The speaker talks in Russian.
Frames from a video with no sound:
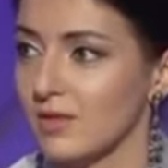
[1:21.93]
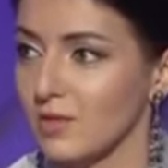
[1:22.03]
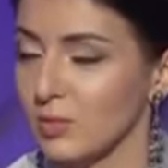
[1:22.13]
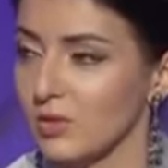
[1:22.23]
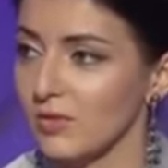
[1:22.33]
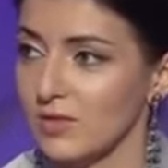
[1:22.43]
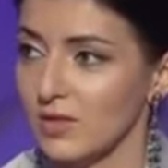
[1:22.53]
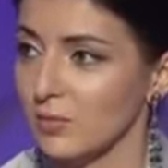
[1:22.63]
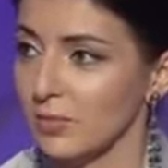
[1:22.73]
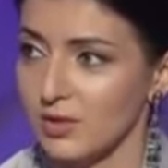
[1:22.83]
Забиты,
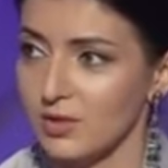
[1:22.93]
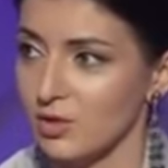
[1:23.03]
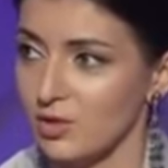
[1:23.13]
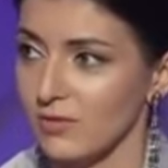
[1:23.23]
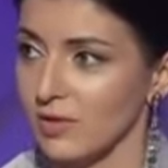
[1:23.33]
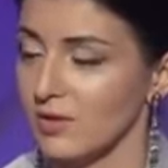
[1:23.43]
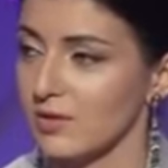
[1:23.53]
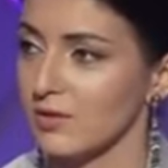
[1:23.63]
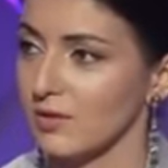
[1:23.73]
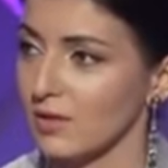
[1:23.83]
все там придерживались. Все летят э, в